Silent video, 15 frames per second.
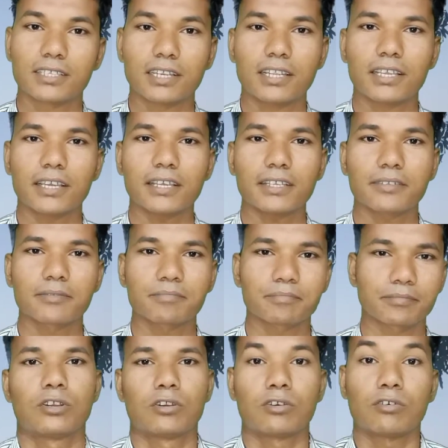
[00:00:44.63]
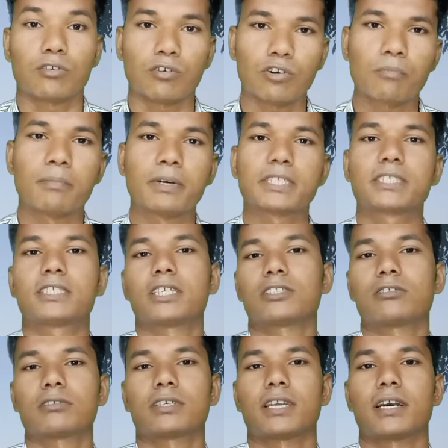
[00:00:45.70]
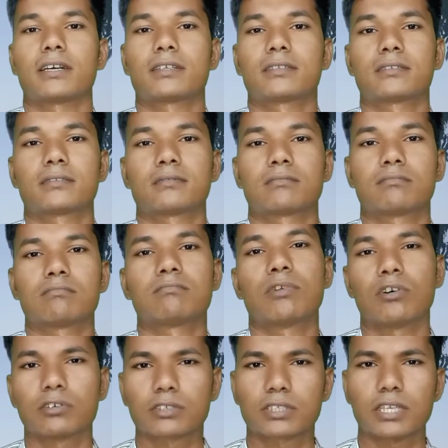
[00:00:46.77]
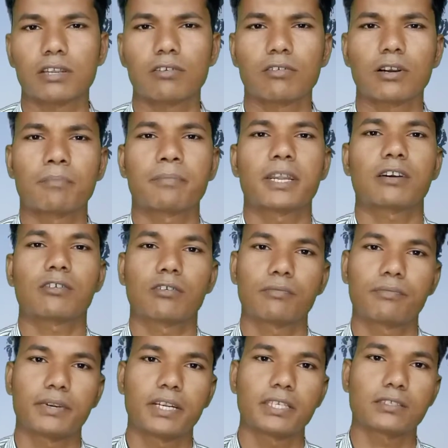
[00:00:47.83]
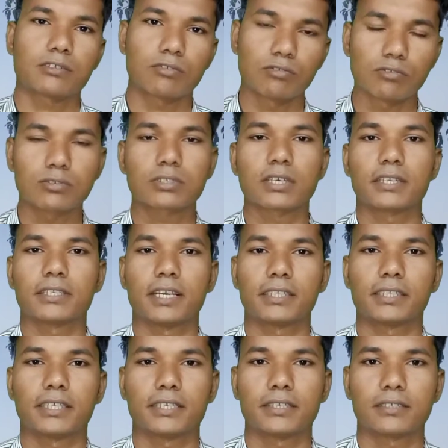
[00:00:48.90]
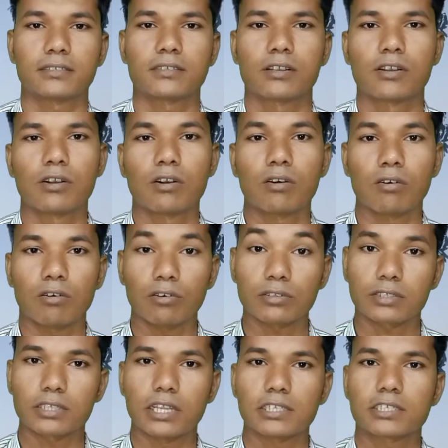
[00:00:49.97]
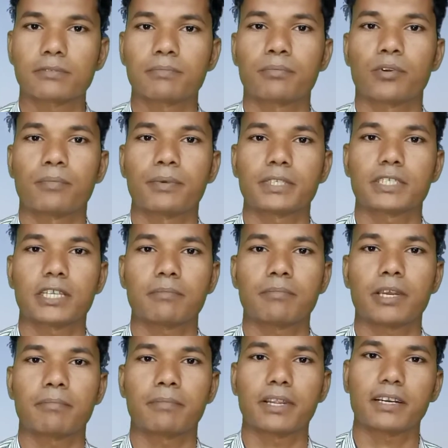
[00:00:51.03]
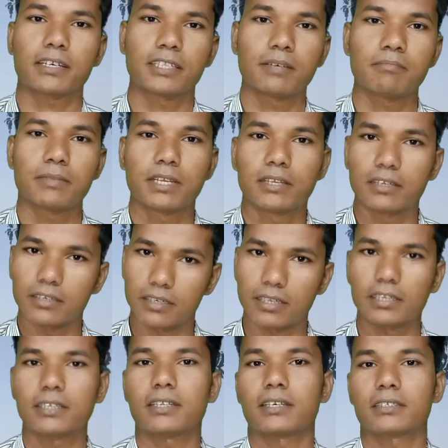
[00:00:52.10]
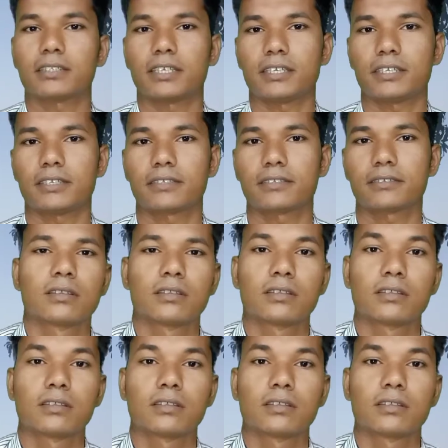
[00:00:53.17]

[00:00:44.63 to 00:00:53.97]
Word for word: इसीलिए और बच्चे तो क्या बहुत से लोग अपना कॉन्फिडेंस लूज़ कर जाते हैं और सेल्स प्रोफेशन में अपना कदम नहीं रखते हैं